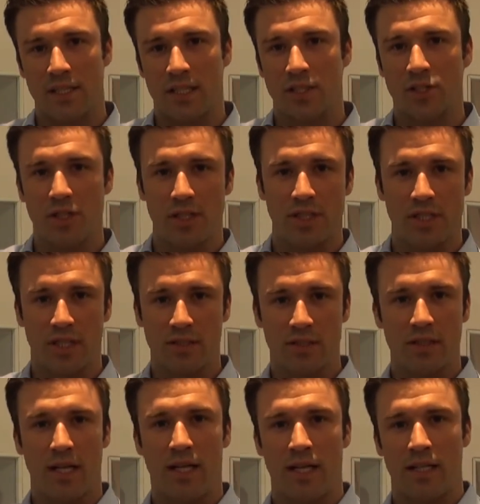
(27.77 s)
一个射
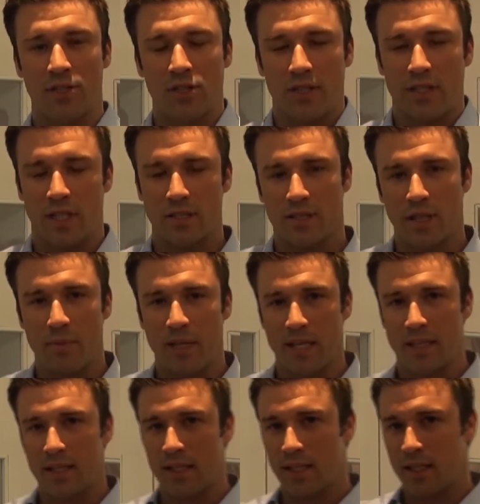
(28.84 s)
灯呃射灯特
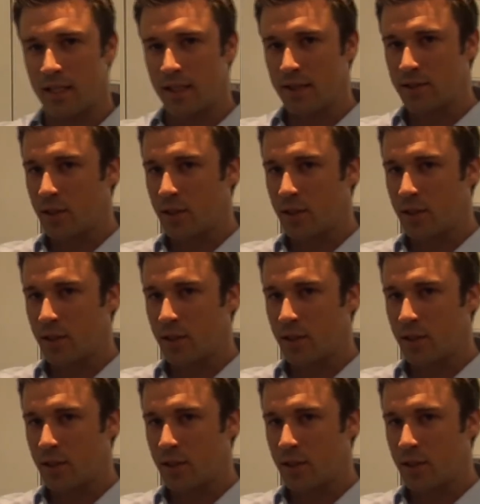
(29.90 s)
别的